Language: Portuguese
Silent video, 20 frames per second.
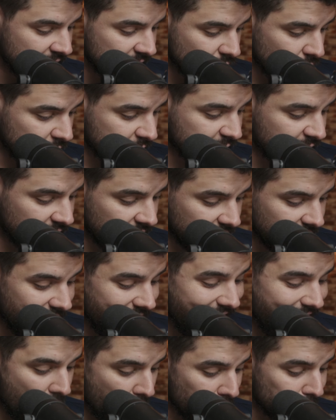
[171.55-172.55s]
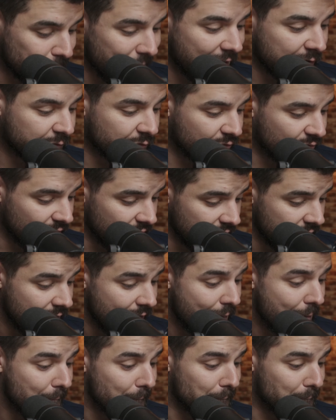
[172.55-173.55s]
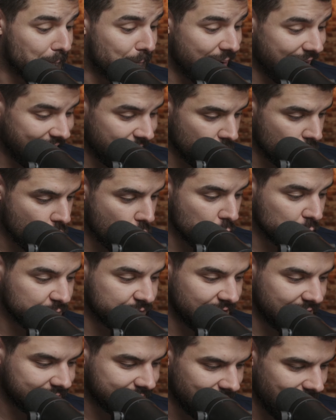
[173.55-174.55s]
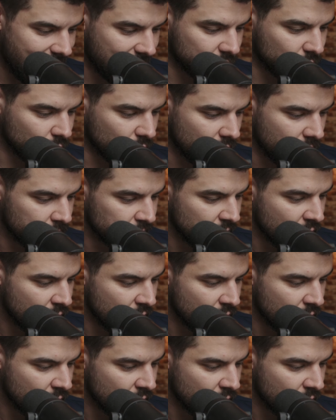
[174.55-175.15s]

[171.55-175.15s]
Então, assim, é um parfum bem concentrado.